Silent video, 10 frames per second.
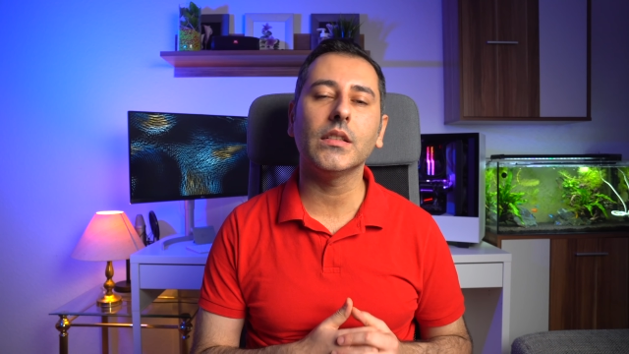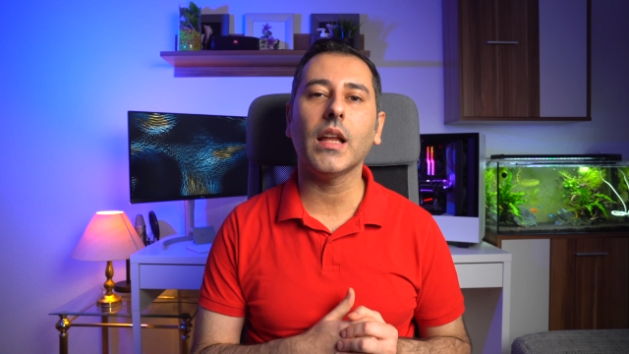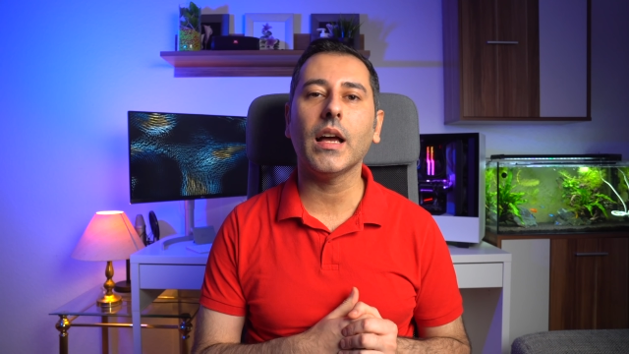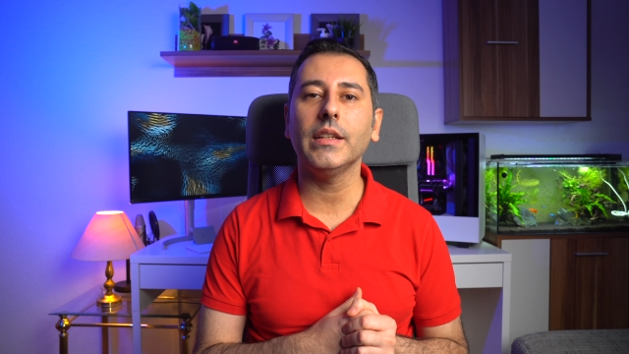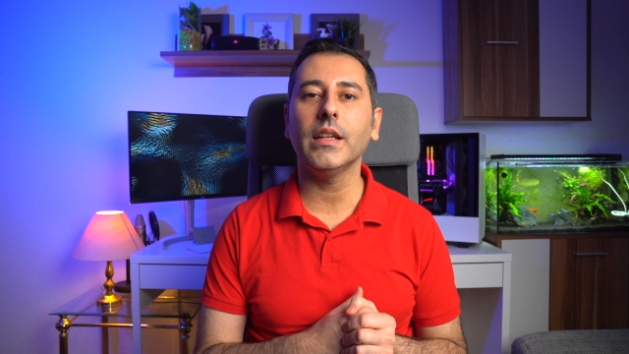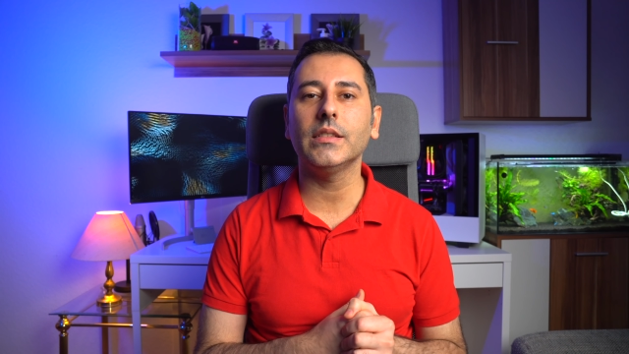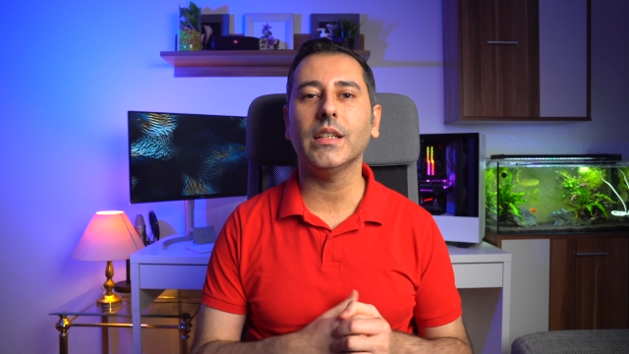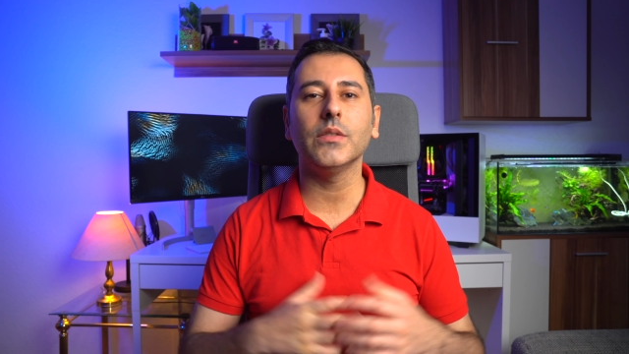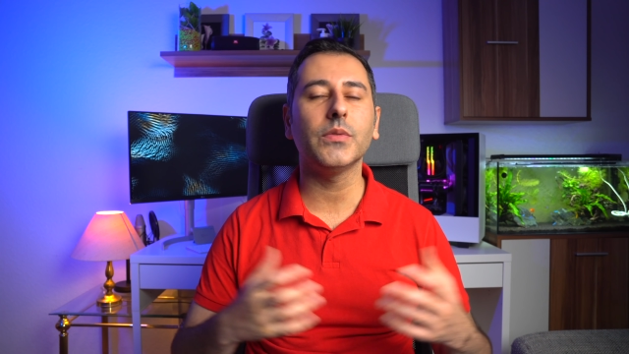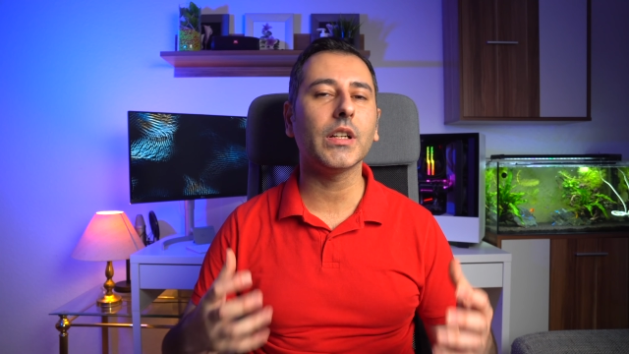العائلات
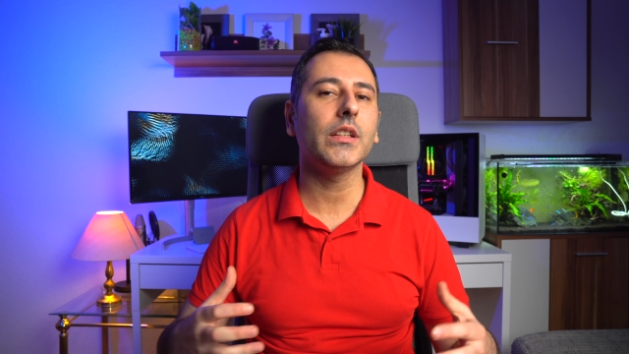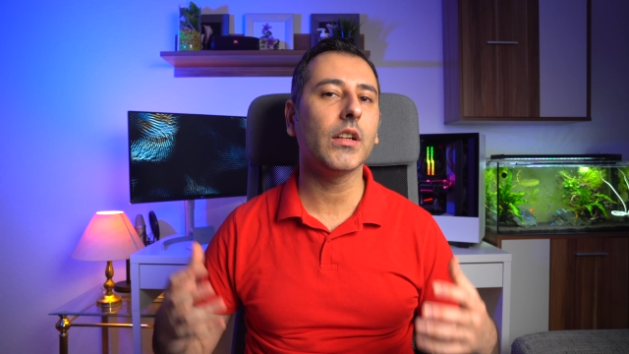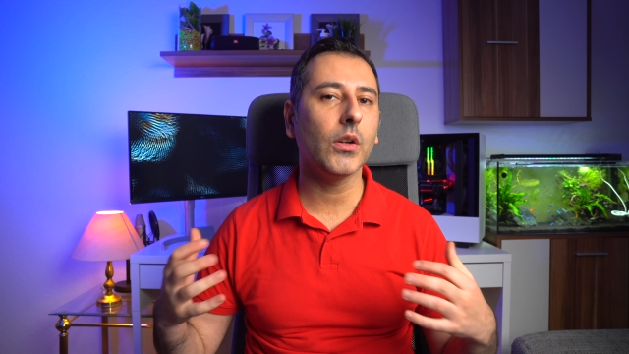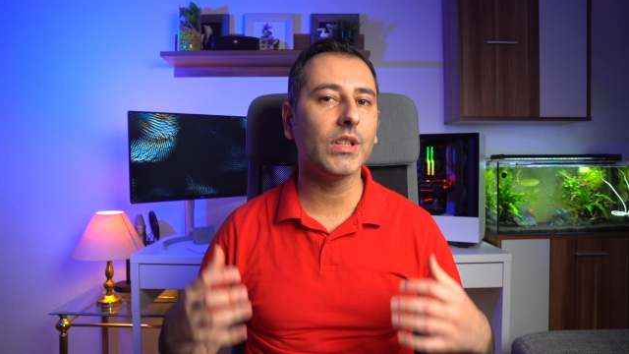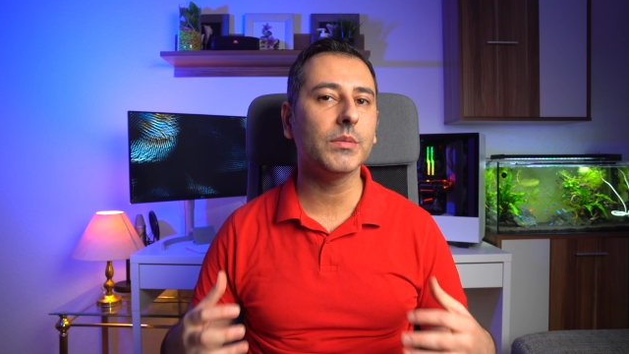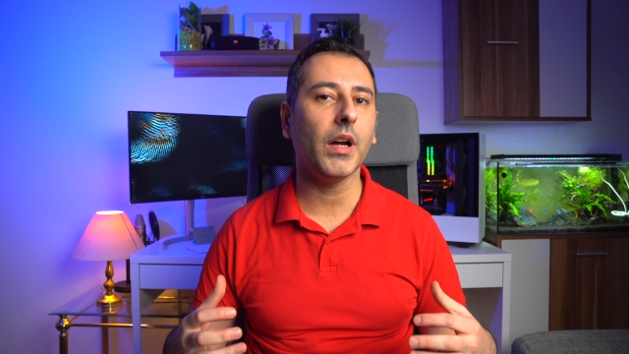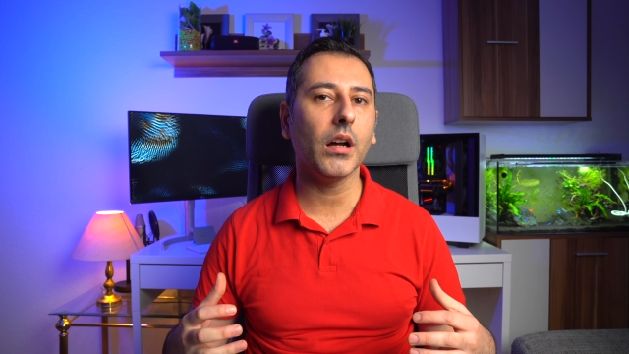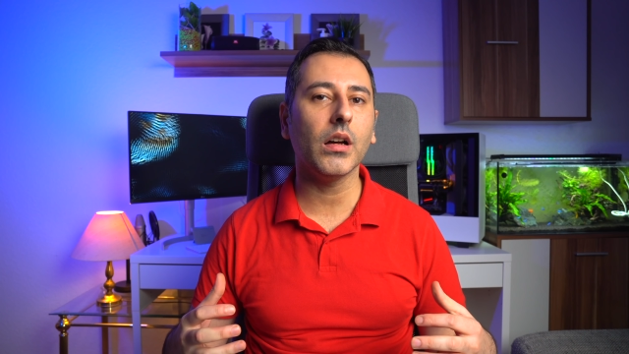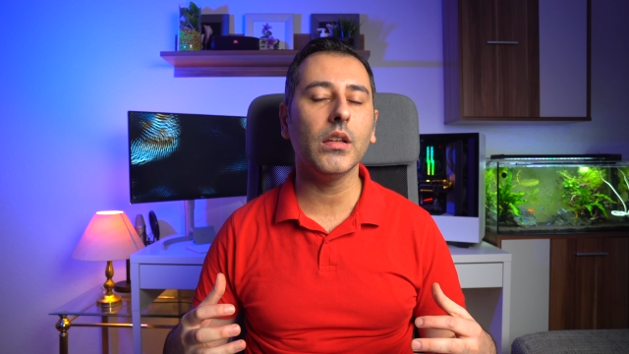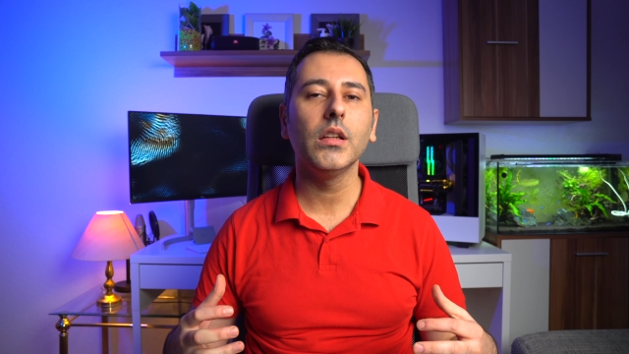يعني الفقيره رواتبها
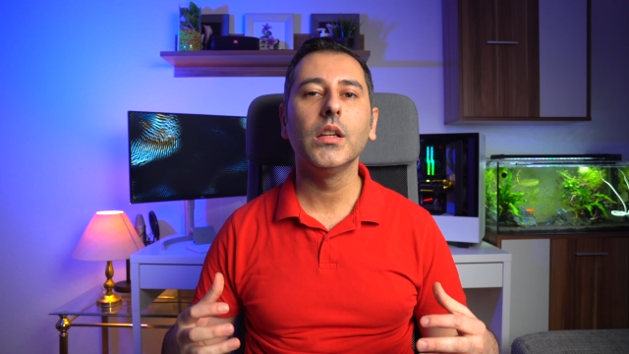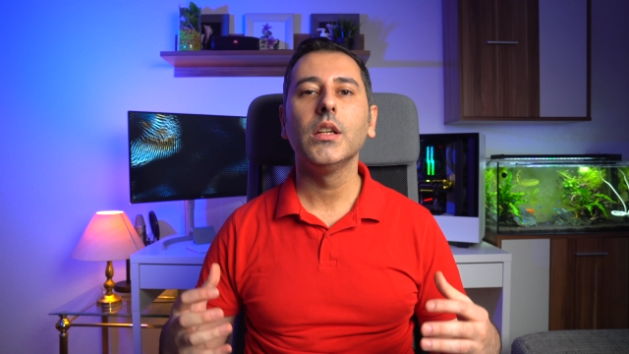اقل